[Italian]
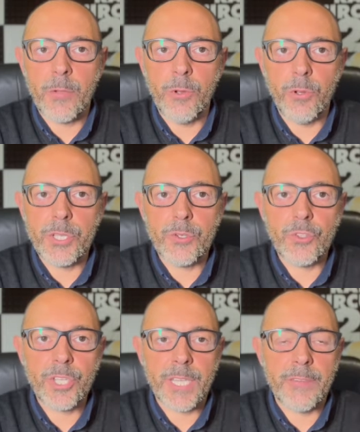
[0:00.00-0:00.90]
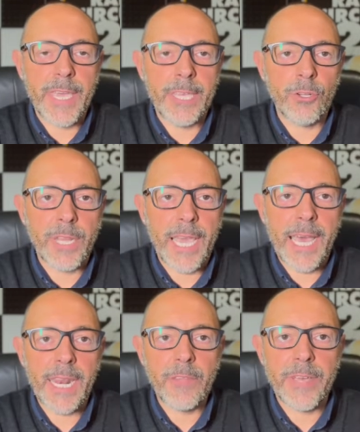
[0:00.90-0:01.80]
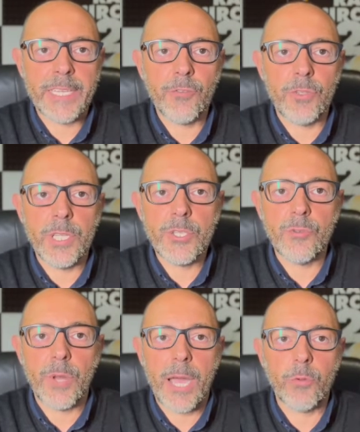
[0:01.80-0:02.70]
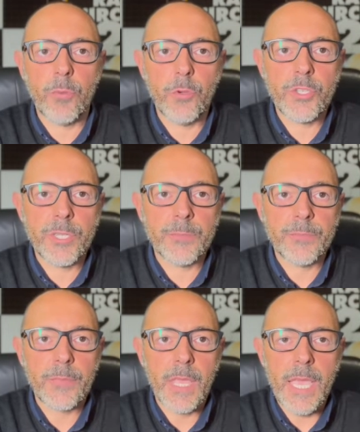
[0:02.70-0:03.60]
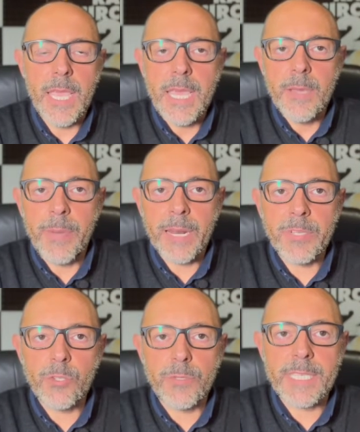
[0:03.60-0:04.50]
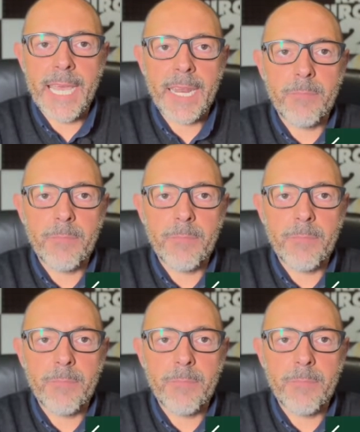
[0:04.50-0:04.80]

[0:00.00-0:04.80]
quello che succedeva e non è arrivato nessun autobus. Parma su Zara,